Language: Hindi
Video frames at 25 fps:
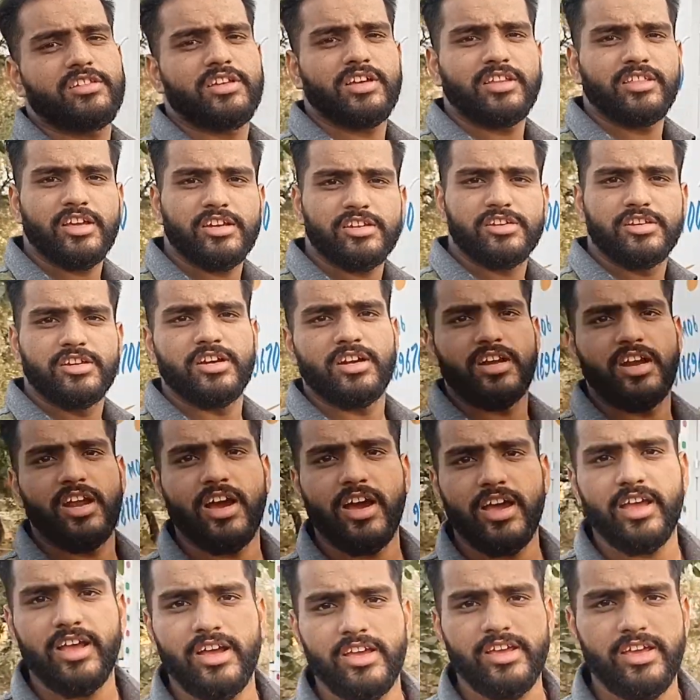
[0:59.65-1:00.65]
की इसके अंदर शीट
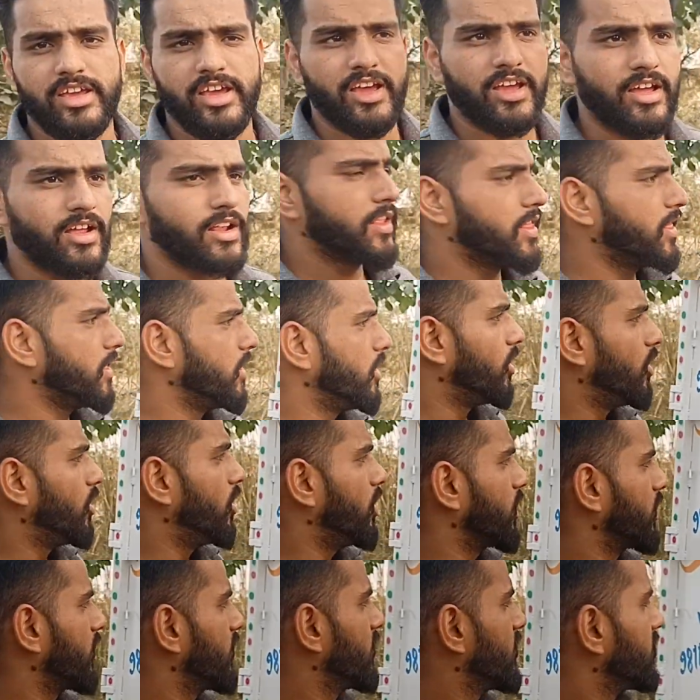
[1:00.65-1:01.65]
लगाई गई है
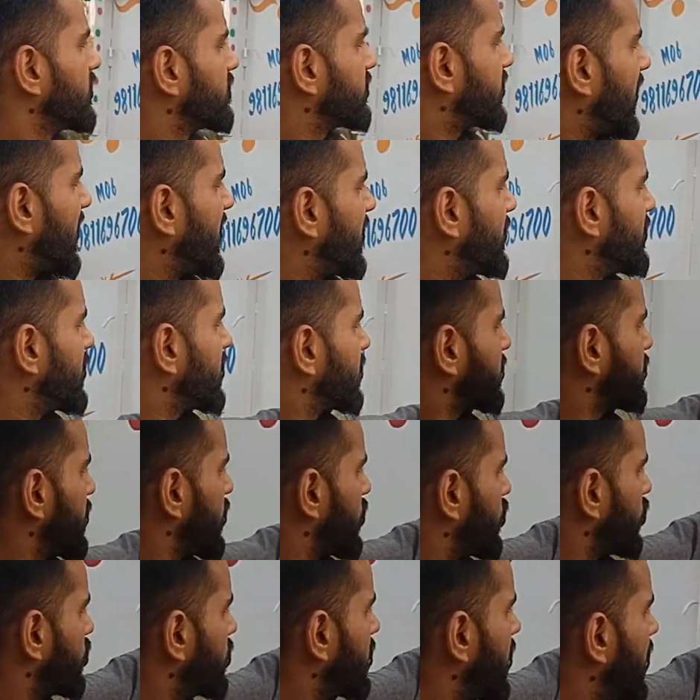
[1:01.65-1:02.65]
और साइड में
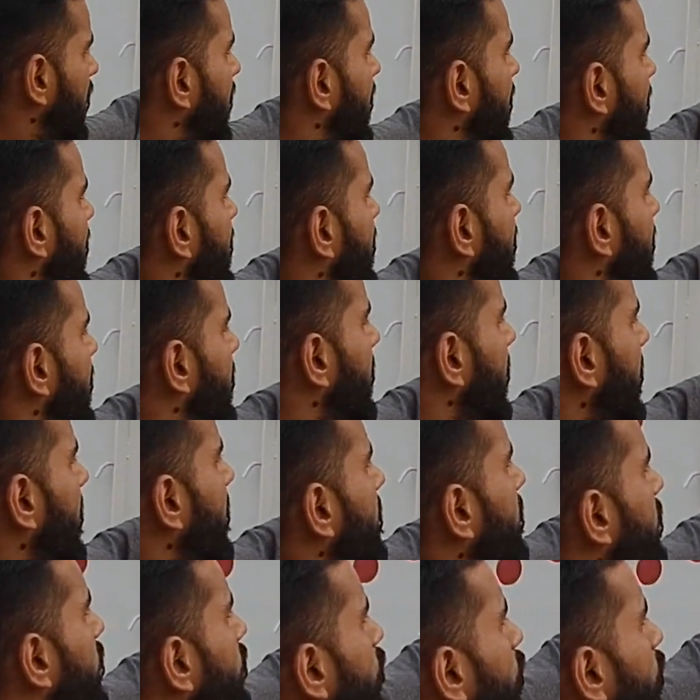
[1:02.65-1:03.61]
इसमें कुंजे लगाए गए हैं